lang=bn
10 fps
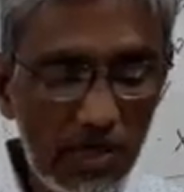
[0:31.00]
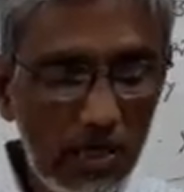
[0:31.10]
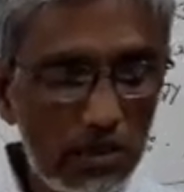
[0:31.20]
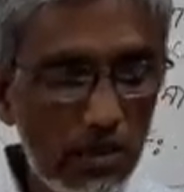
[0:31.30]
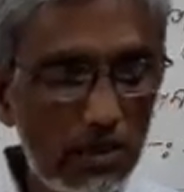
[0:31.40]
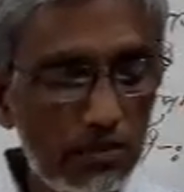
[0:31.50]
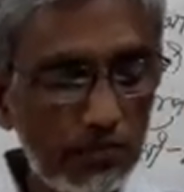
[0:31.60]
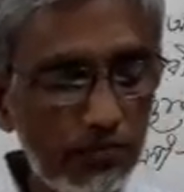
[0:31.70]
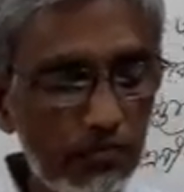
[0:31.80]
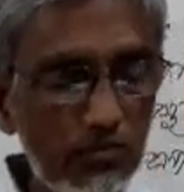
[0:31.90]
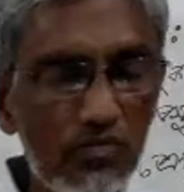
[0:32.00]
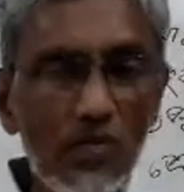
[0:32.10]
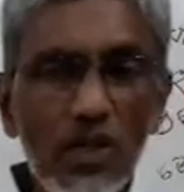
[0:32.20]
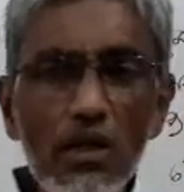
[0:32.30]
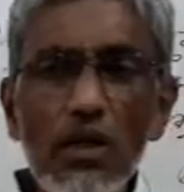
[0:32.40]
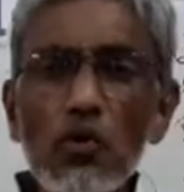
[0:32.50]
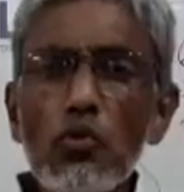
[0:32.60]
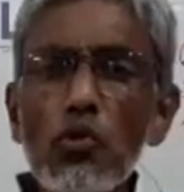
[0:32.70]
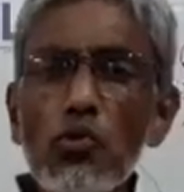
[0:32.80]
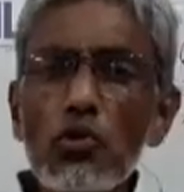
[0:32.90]
আচ্ছা একটু
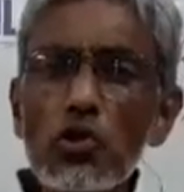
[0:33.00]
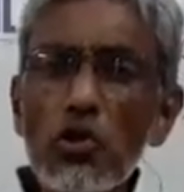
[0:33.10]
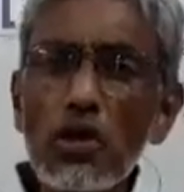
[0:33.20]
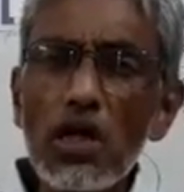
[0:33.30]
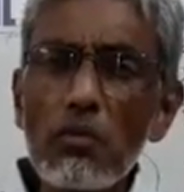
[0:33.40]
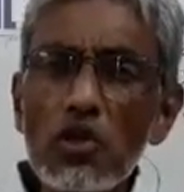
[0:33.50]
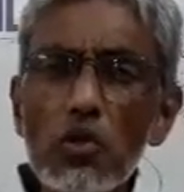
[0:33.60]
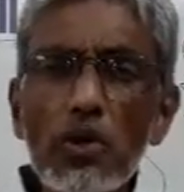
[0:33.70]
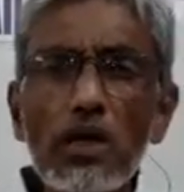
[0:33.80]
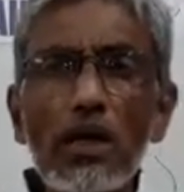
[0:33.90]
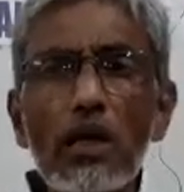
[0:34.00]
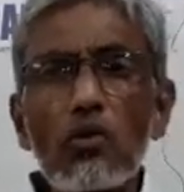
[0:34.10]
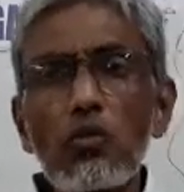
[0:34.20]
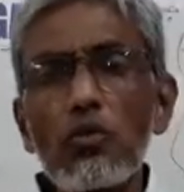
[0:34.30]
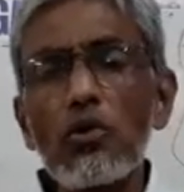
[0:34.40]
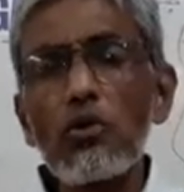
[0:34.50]
মনোযোগ সহকারে আমরা সবাই খেয়াল করব